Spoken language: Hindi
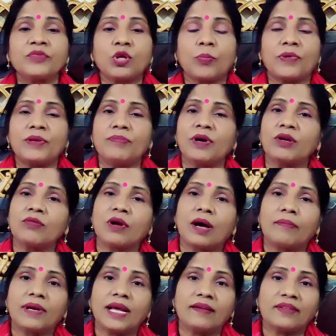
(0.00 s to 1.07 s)
तो अपनी
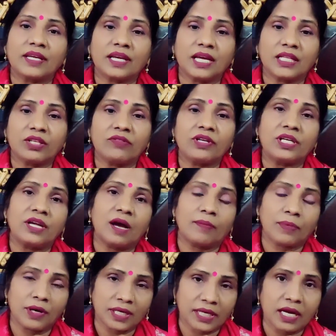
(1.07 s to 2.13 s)
मनोकामना ऐसे कहते हुए कि
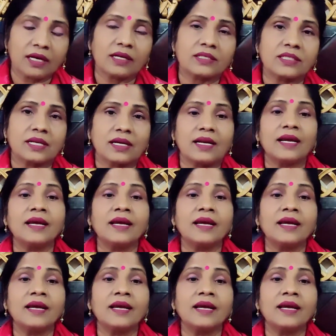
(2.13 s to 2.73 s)
आपका क्या कष्ट आ